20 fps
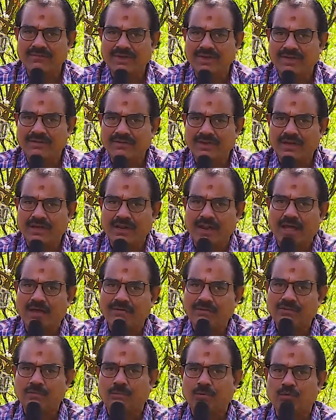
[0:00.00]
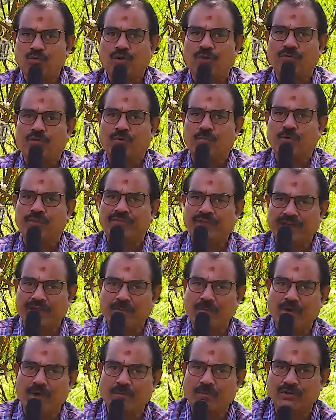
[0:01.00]
வேக வேக நான் வந்து பொதுவாகவே ரொம்ப
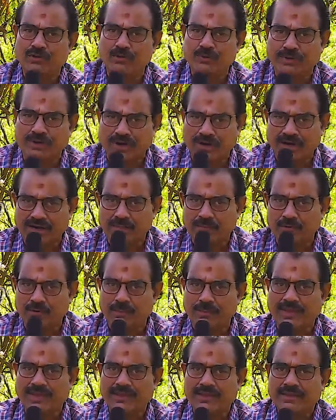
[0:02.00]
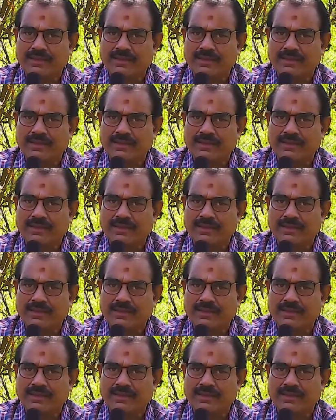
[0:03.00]
வேகமாக முடிவு பண்ணுற ஆள் எப்போவுமே